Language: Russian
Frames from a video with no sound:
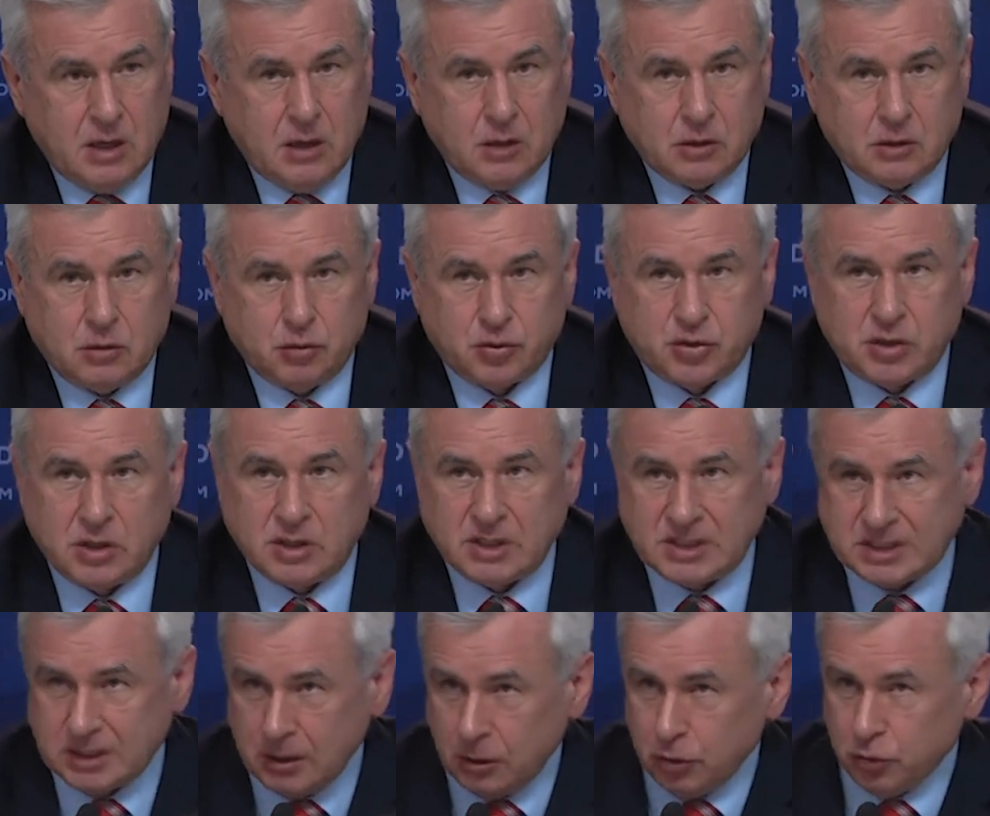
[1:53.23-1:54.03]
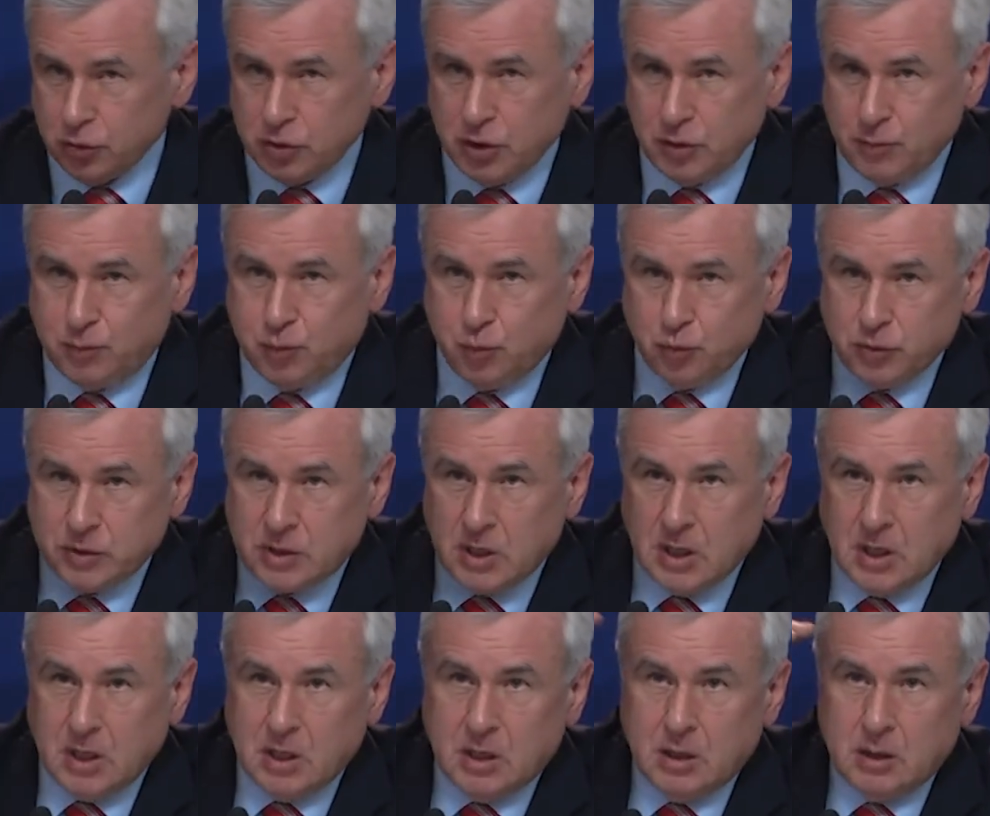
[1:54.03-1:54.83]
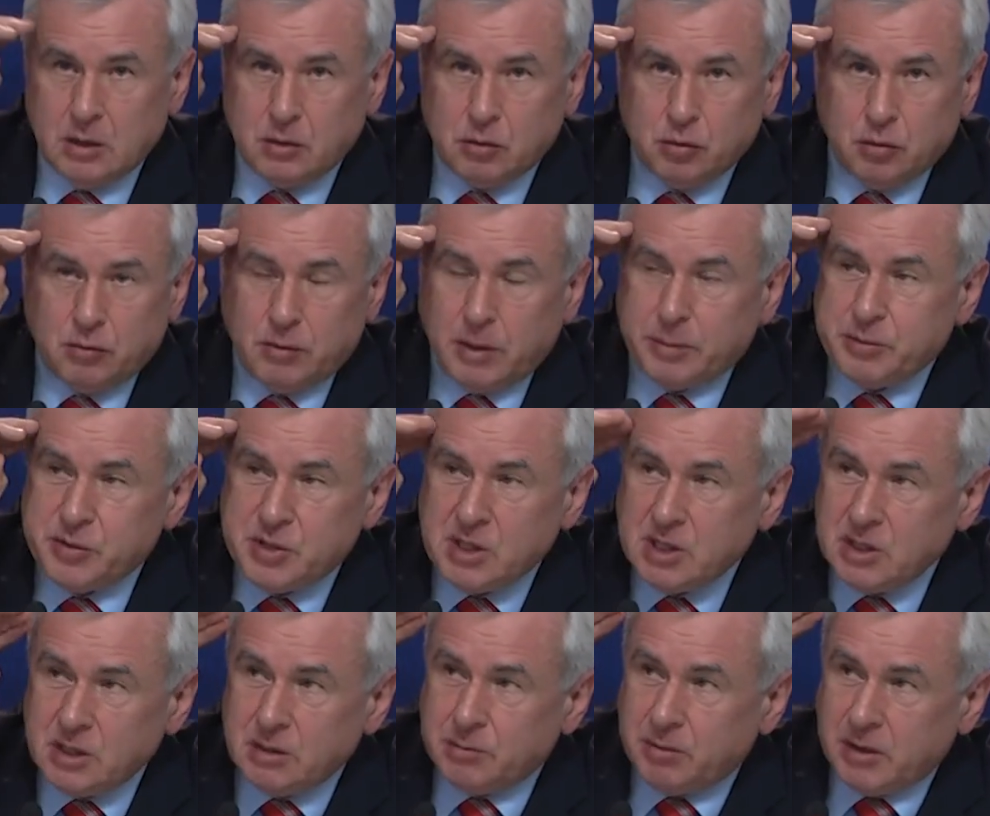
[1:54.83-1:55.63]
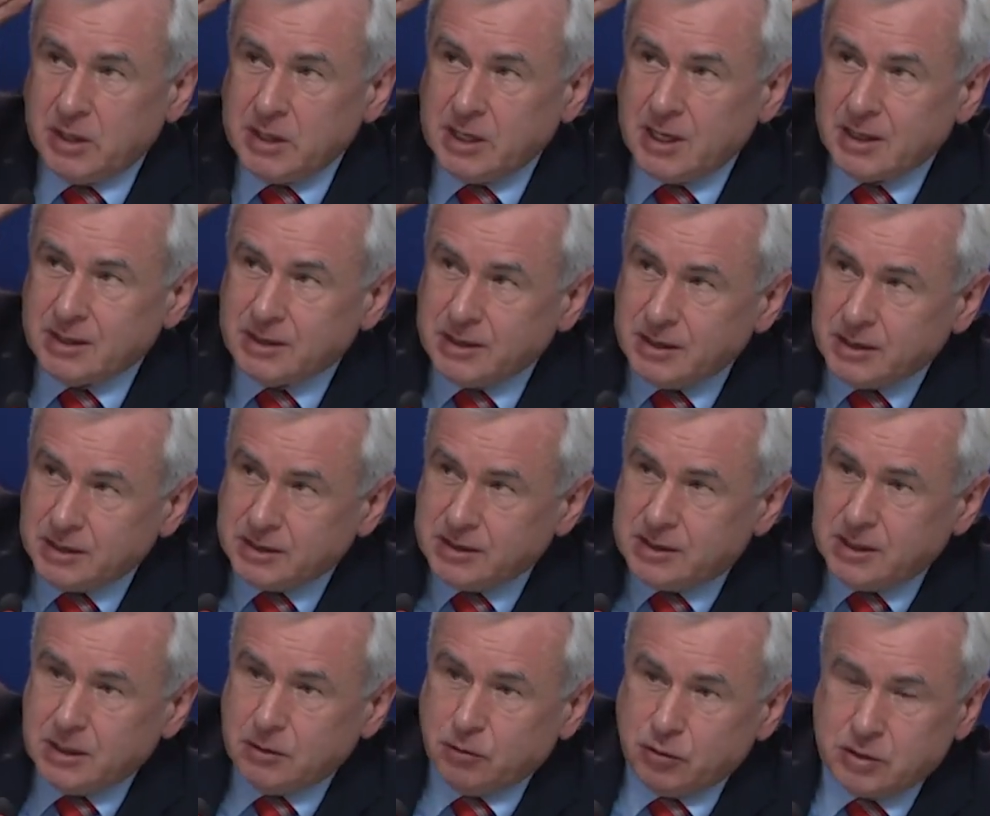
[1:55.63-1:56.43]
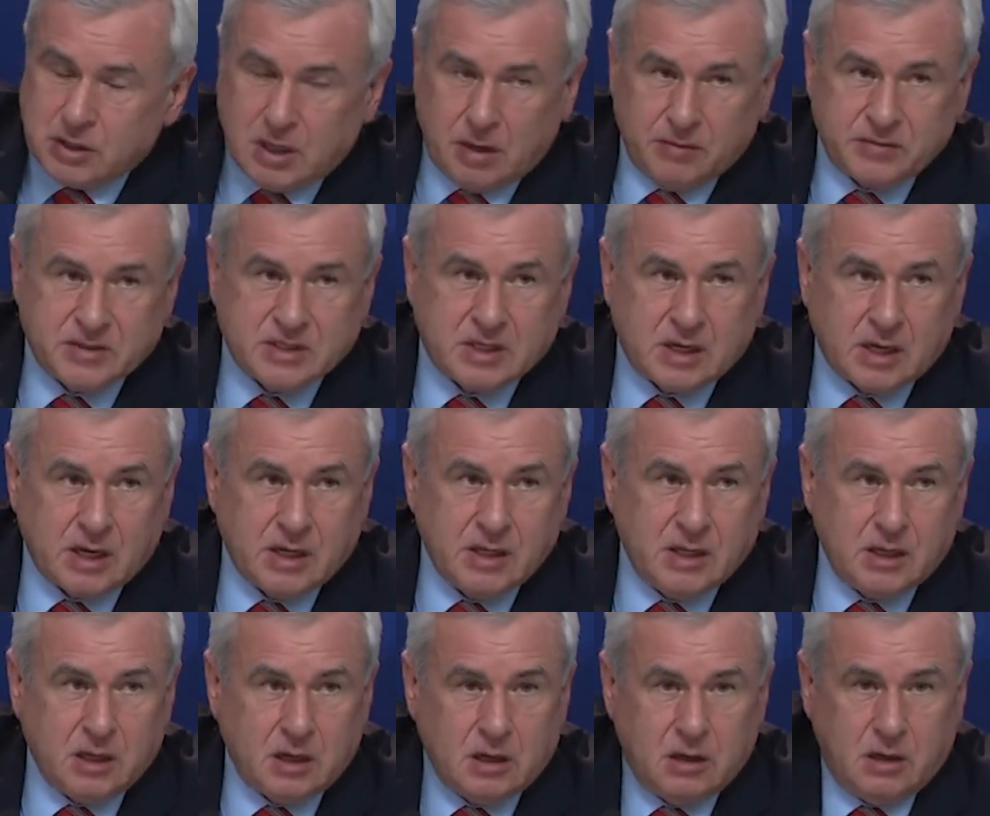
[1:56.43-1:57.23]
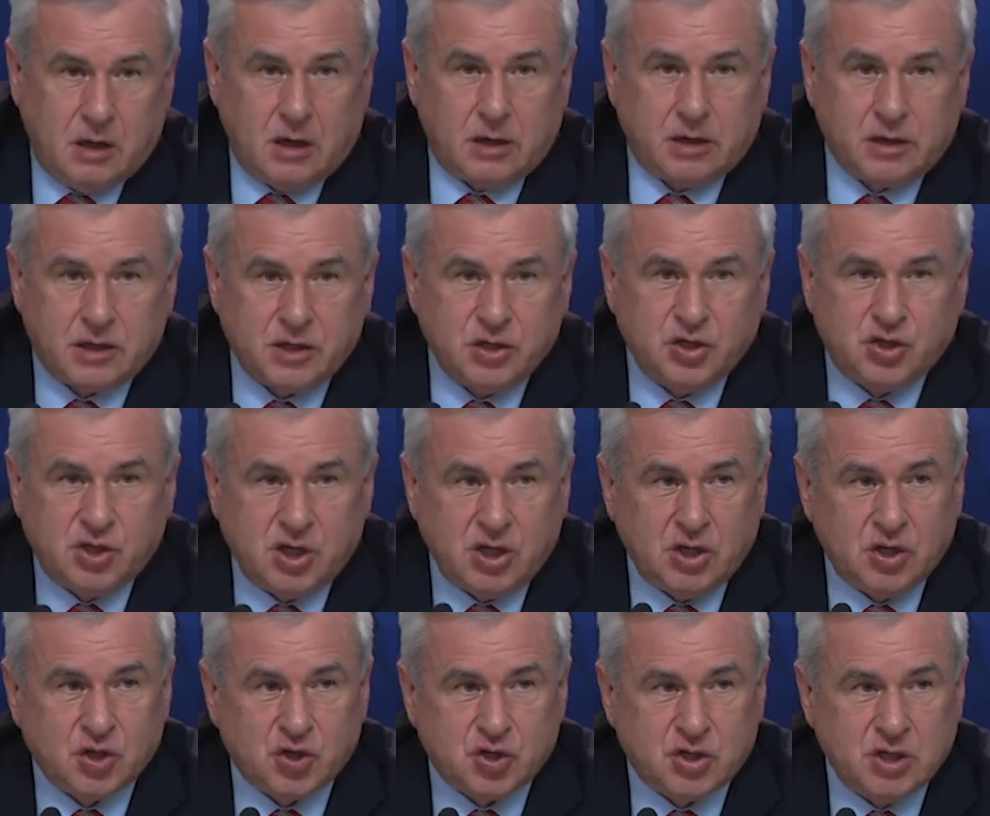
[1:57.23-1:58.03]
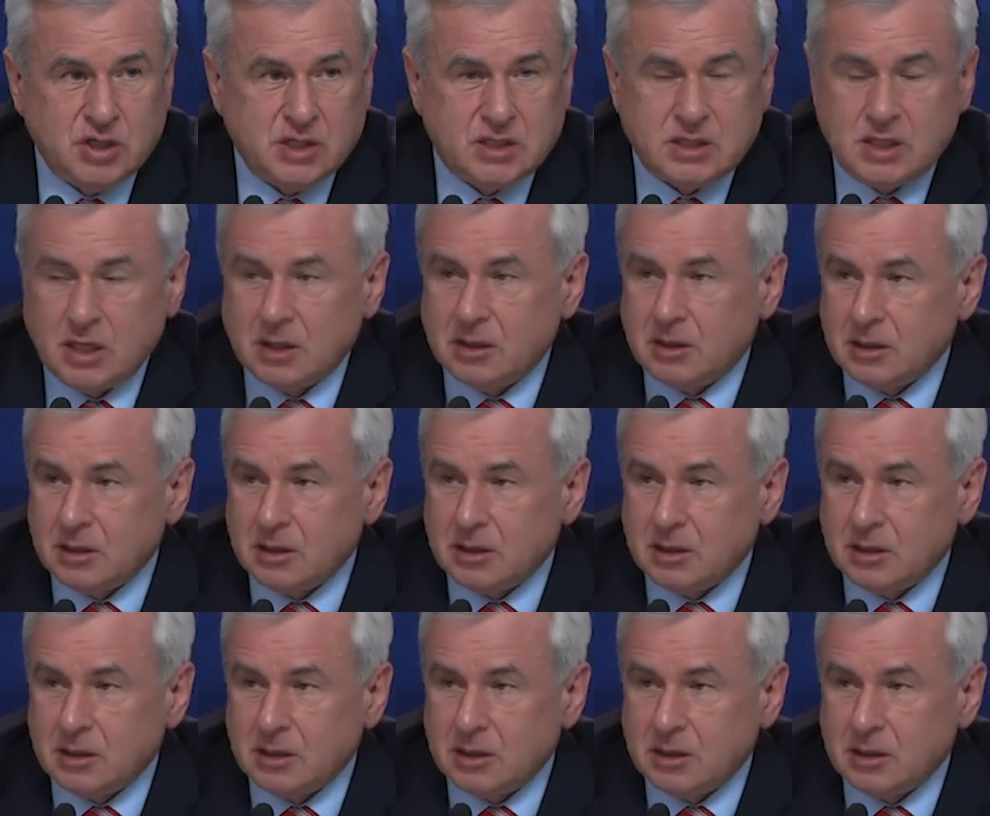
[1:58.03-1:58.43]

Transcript: Слушайте, населенный пункт, ну вообще непонятно где, вот там в стороне, ограничение 60.